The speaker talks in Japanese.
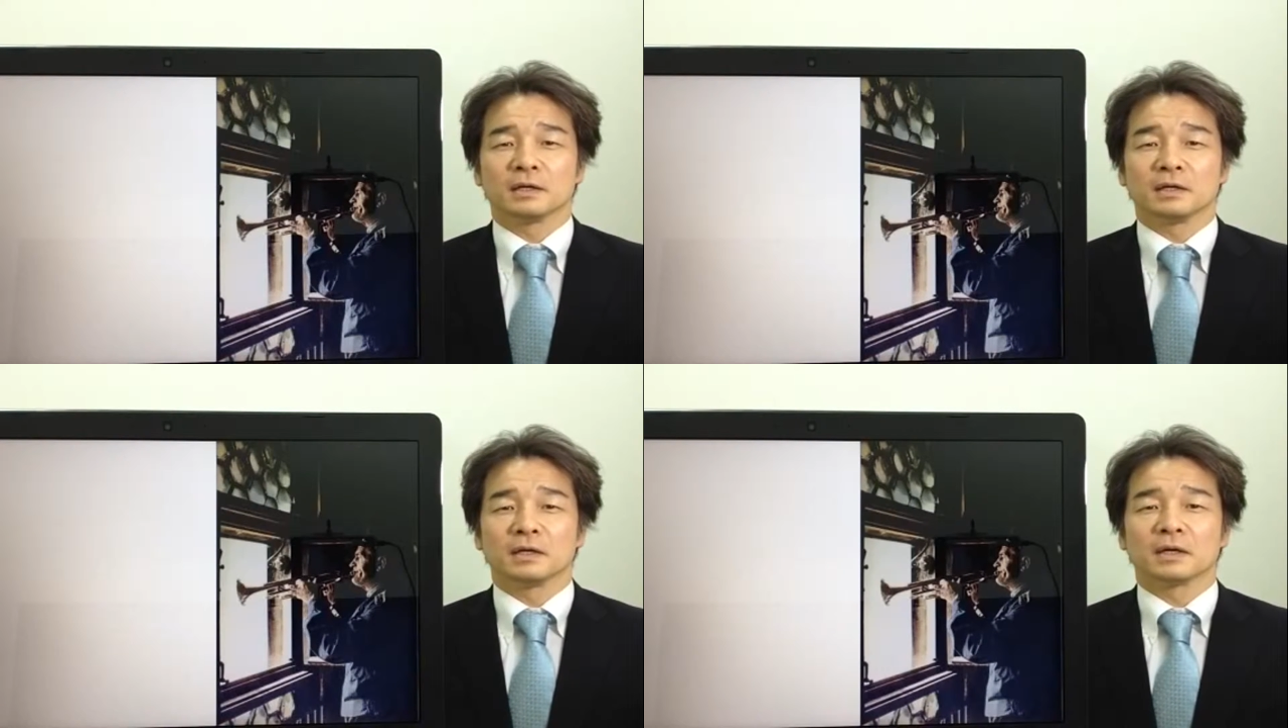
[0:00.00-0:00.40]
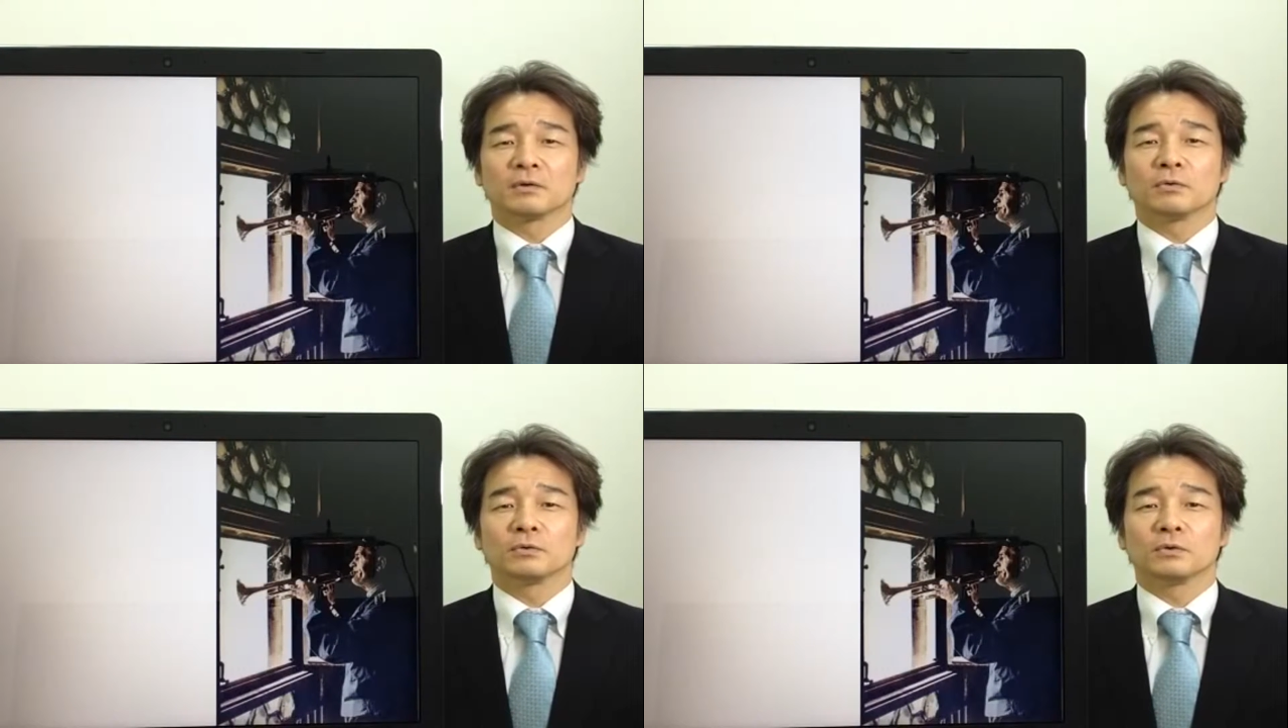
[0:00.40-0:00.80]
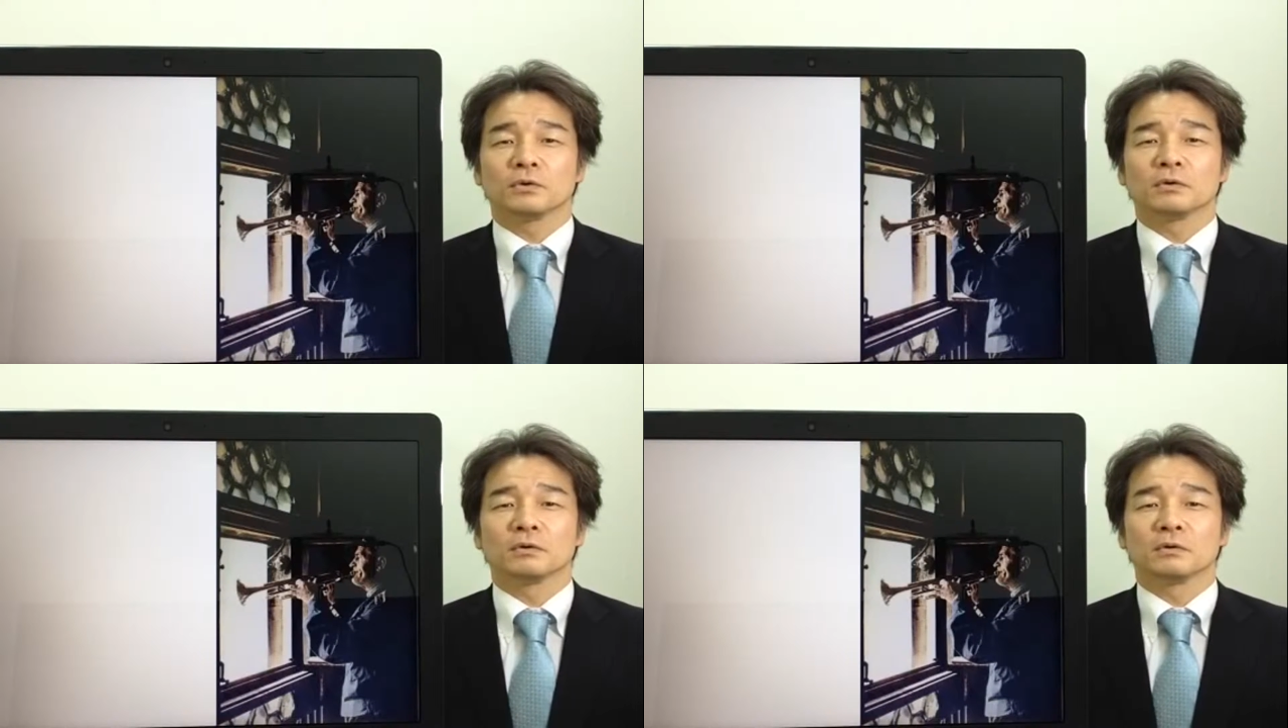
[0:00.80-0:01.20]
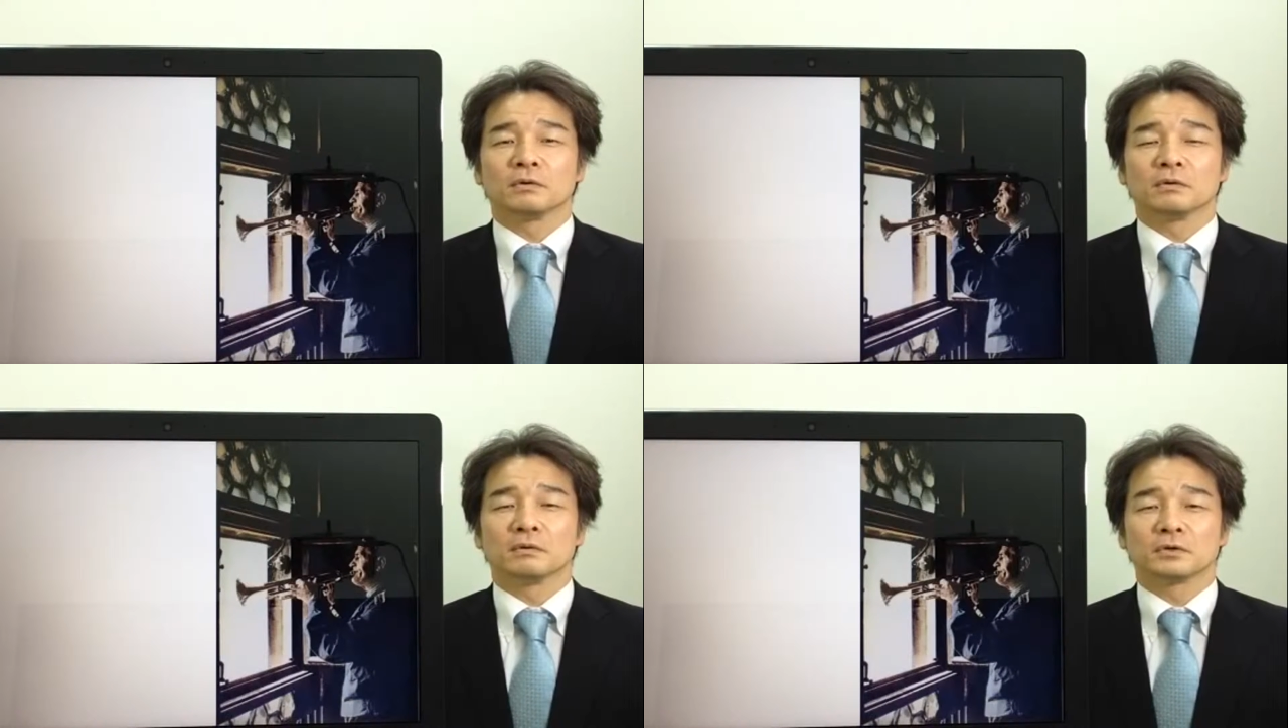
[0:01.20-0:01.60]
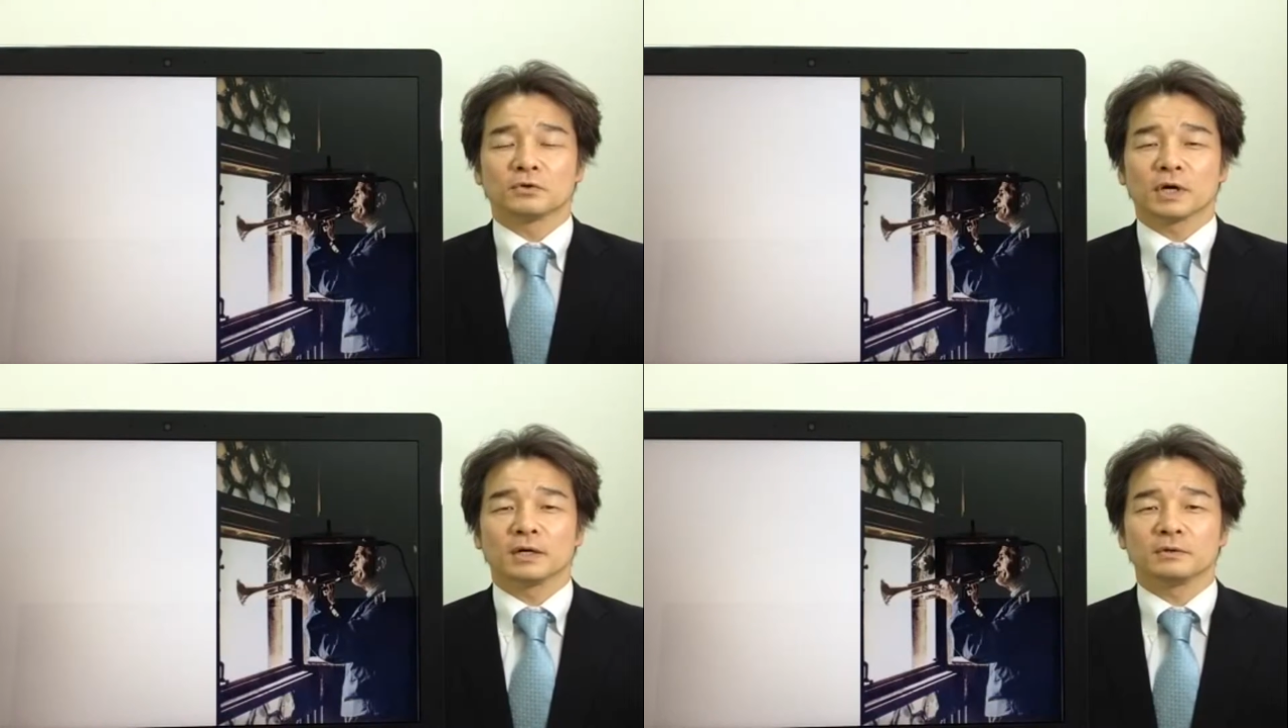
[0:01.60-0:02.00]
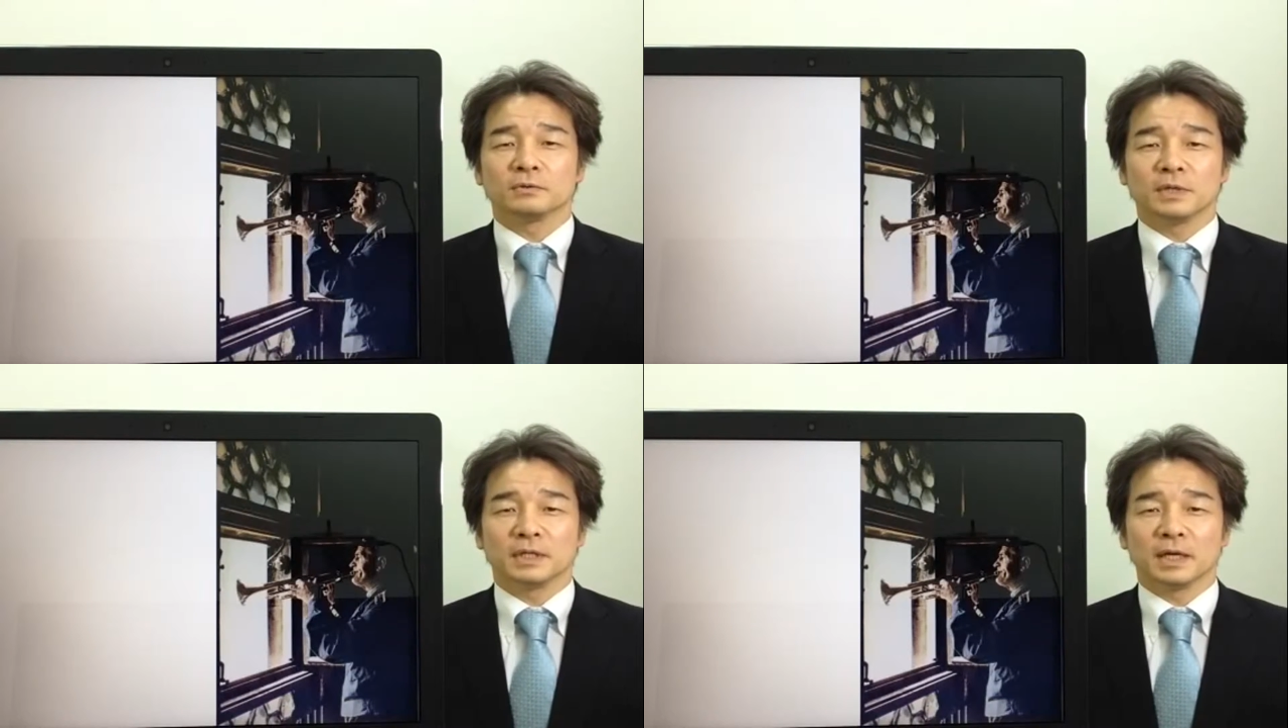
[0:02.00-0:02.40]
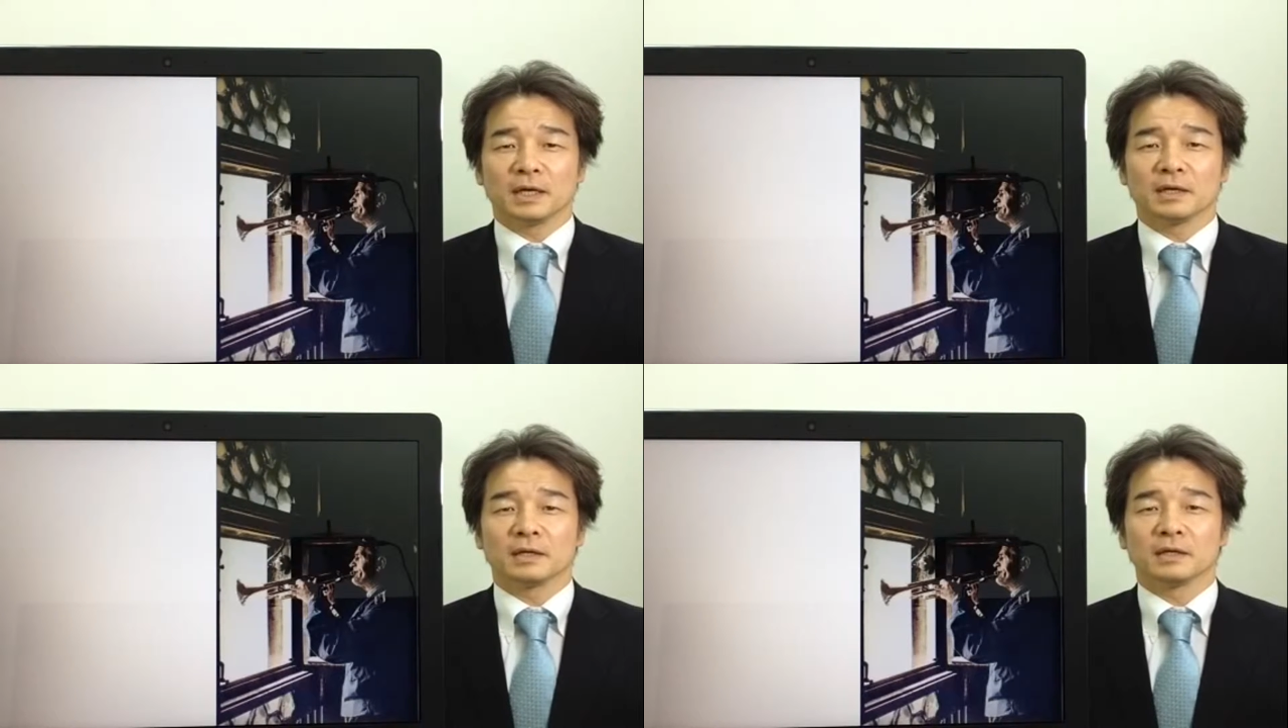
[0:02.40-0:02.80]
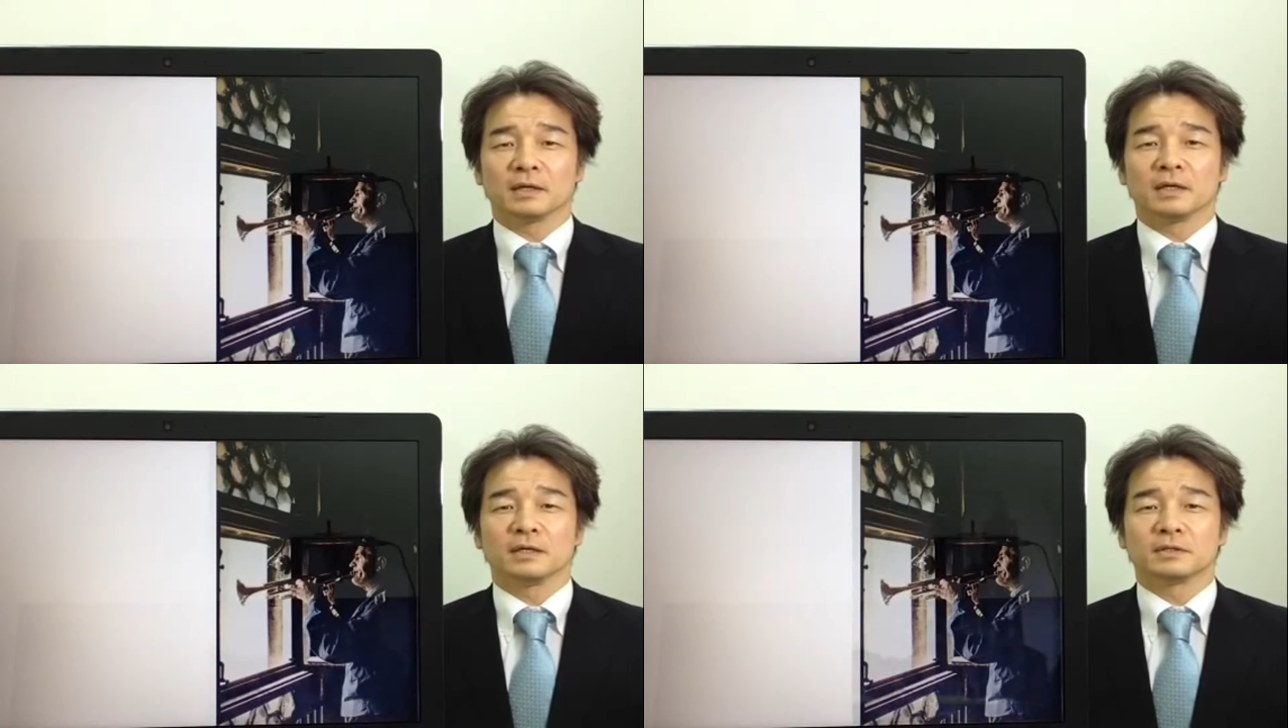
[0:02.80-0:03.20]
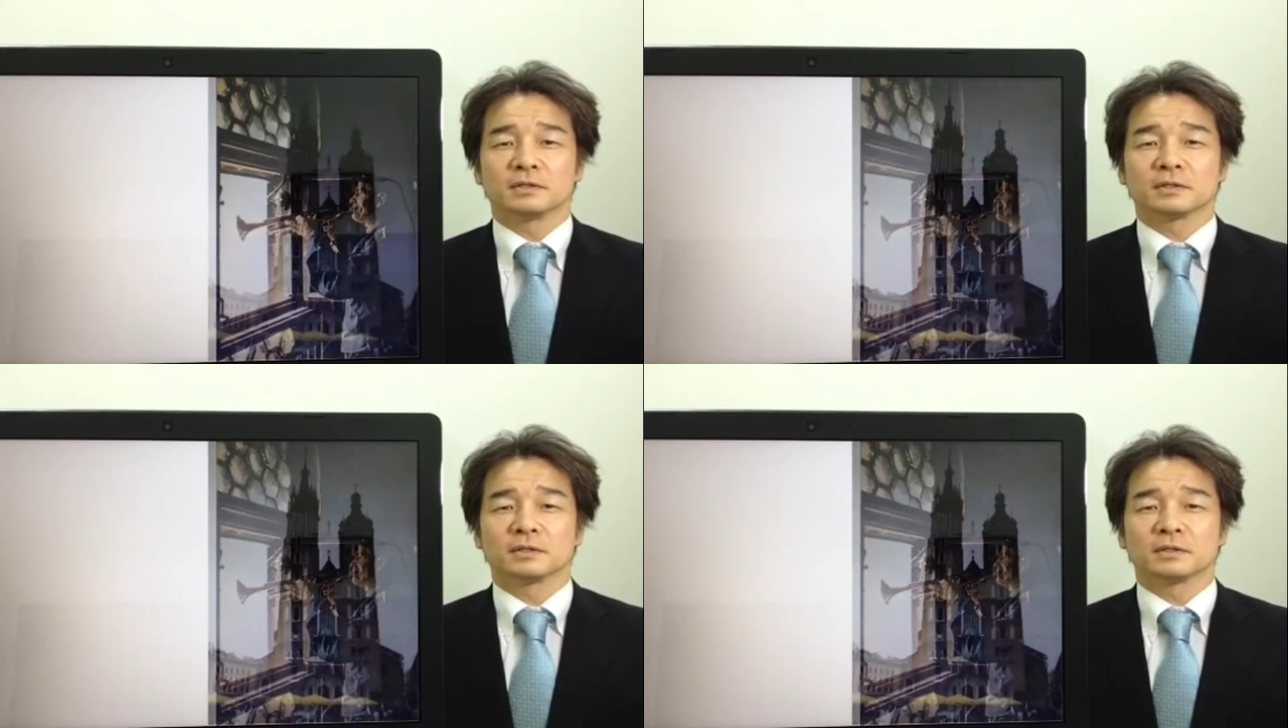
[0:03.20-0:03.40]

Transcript: えこの教会の上で、え